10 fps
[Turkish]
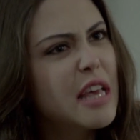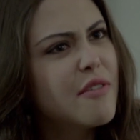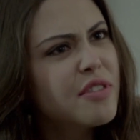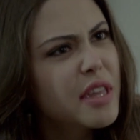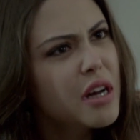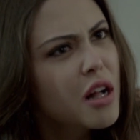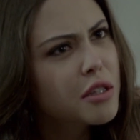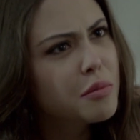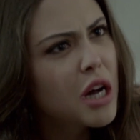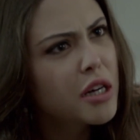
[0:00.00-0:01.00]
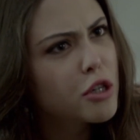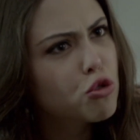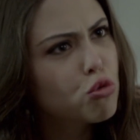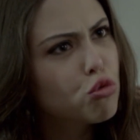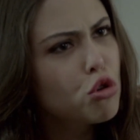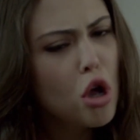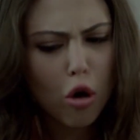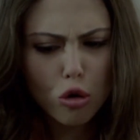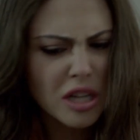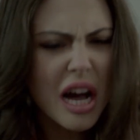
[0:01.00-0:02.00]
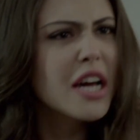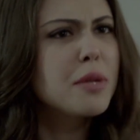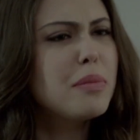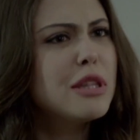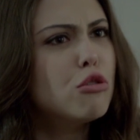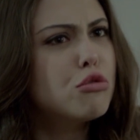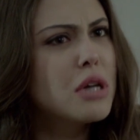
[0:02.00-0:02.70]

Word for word: evinde kaldım ya kaç gündür. O da gayet biliyordu